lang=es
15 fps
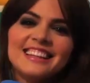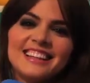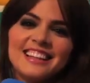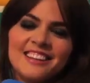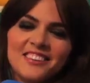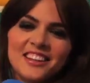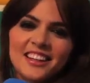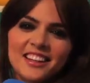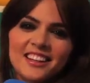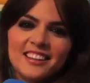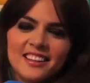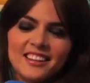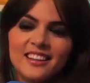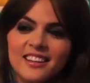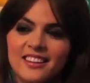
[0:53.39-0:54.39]
La verdad
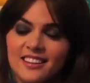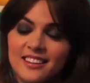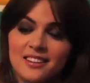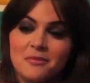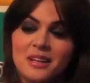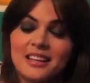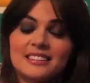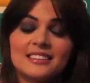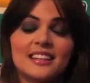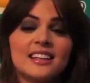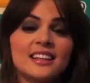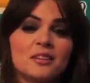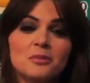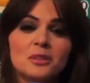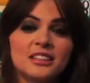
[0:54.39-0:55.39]
que, me
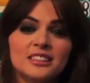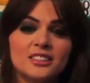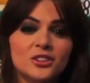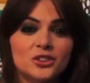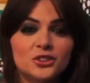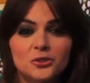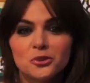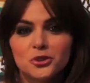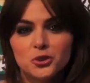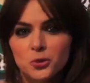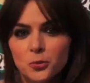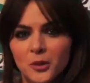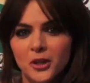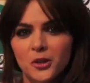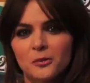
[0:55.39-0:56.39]
encantaría porque yo estoy
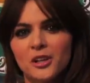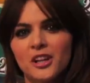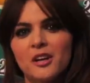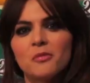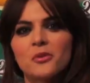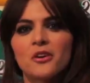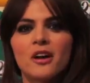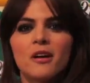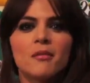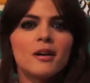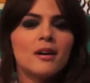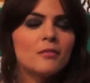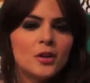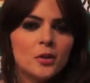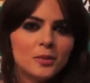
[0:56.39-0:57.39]
súper cómoda en el
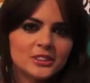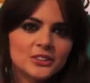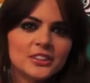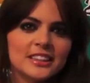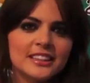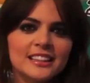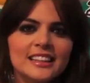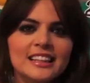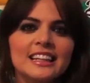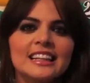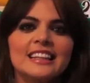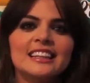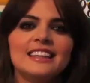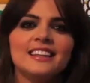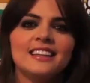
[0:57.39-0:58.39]
programa, me lo paso genial
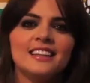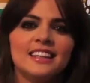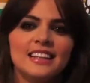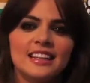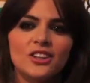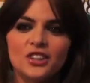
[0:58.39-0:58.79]
y,